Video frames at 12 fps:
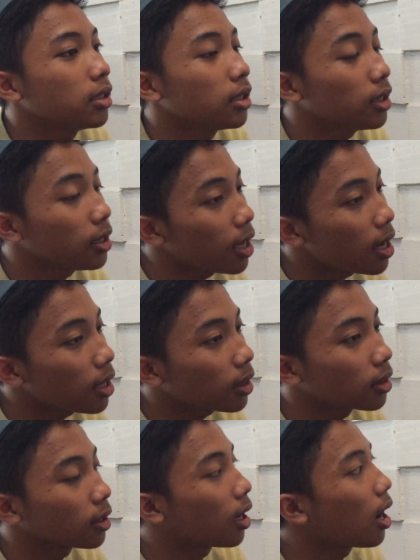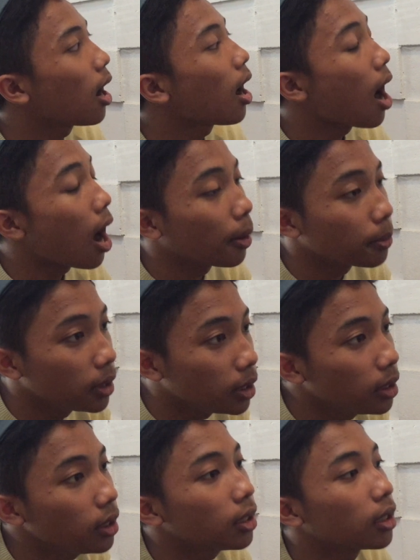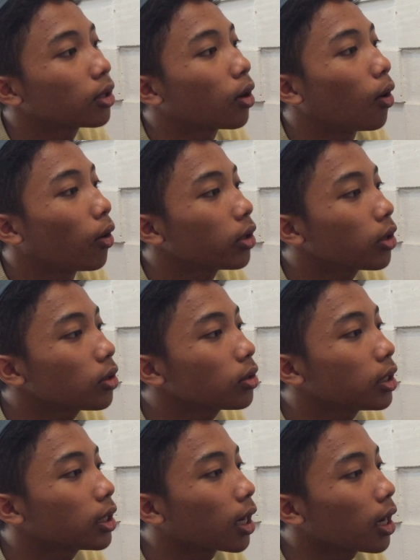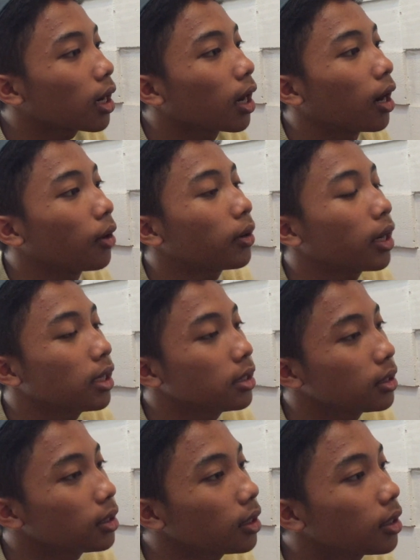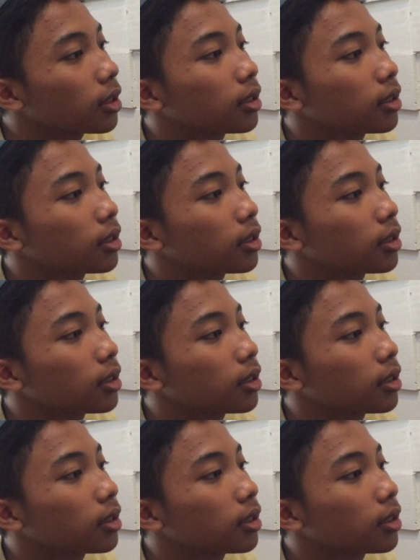jinnya abdi hoyong nikah melawan anjen